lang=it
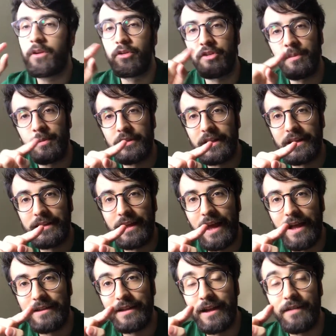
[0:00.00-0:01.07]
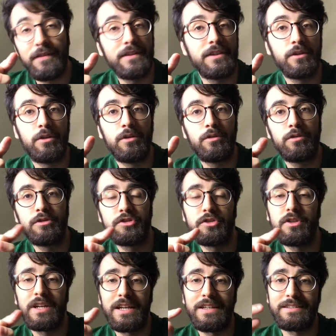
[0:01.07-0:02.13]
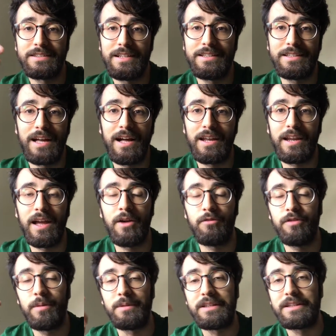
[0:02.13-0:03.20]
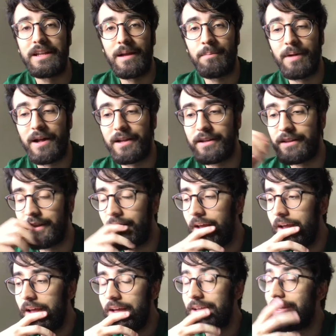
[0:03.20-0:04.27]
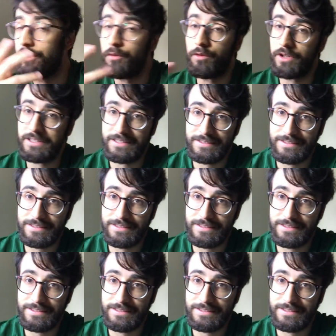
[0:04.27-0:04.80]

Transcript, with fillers: così potrete andare avanti col cursore e saltare ovviamente la parte che non volete